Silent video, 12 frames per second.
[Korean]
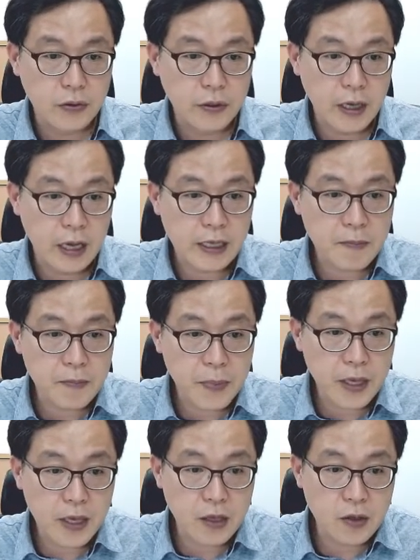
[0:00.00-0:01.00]

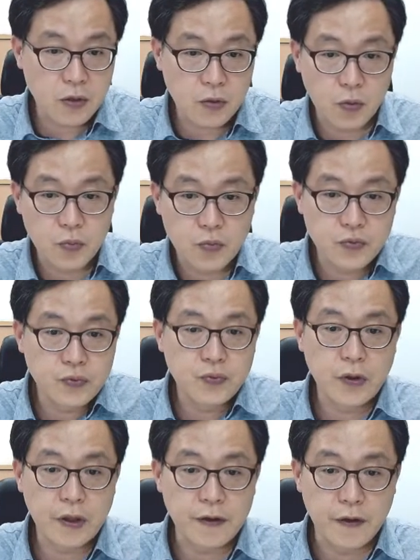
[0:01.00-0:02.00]
아담백의
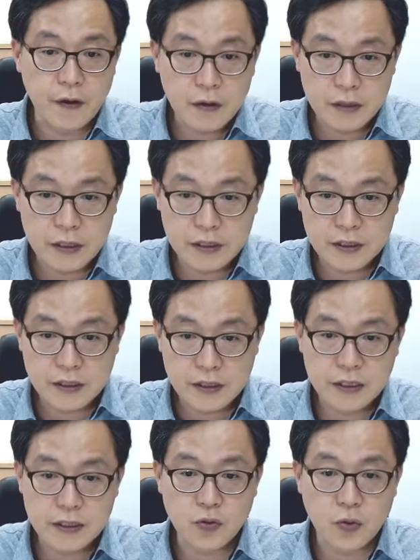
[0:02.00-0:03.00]
논문에서
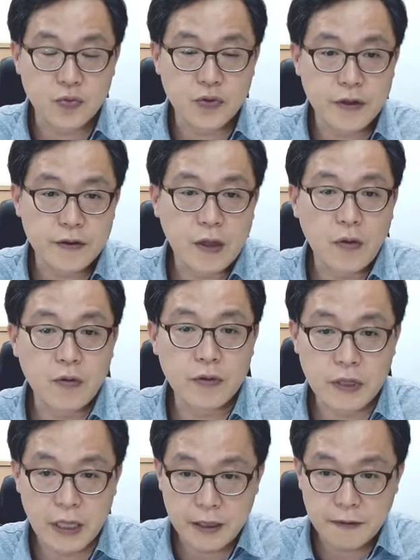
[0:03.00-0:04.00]
2002년 논문에서 나온
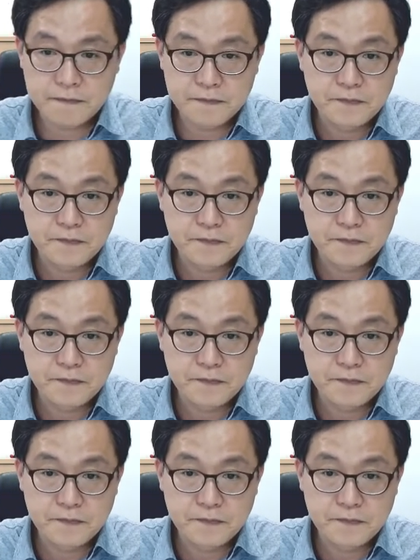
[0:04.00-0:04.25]
건데